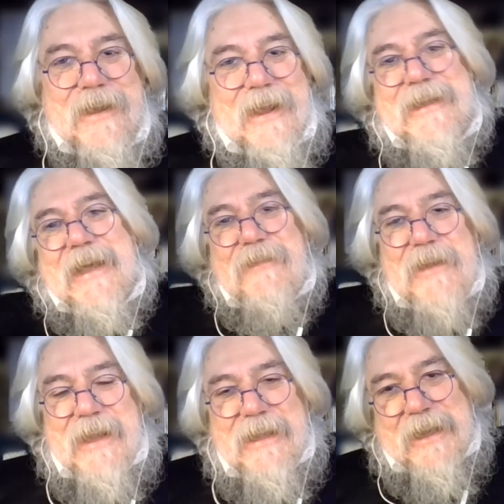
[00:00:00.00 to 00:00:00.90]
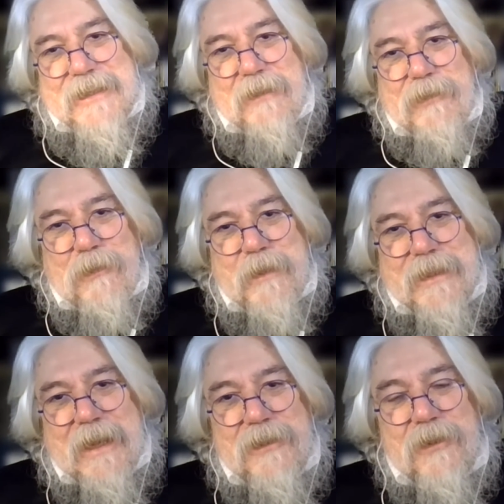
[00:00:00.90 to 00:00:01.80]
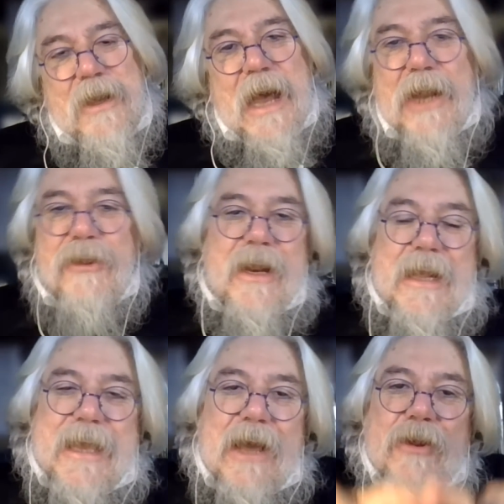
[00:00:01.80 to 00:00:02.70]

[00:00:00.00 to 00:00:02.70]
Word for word: Ed era evidente che stavano aumentando. Allora era